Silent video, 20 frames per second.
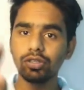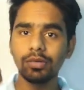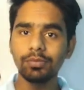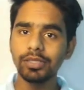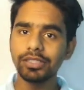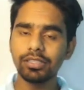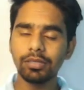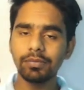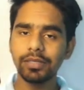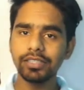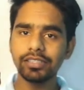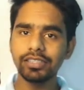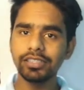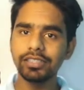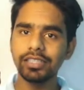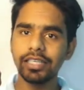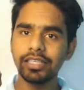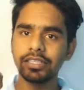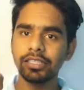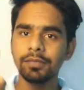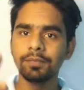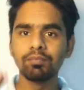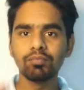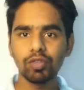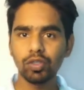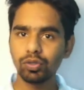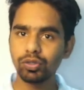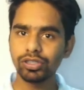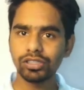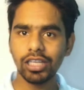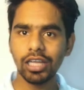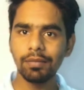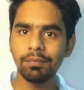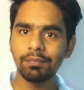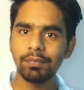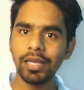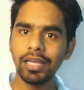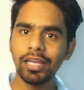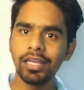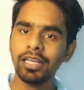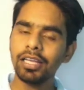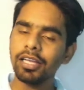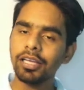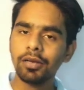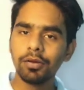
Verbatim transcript: तो हमेशा बढ़ती जाएगी उस टाइम पे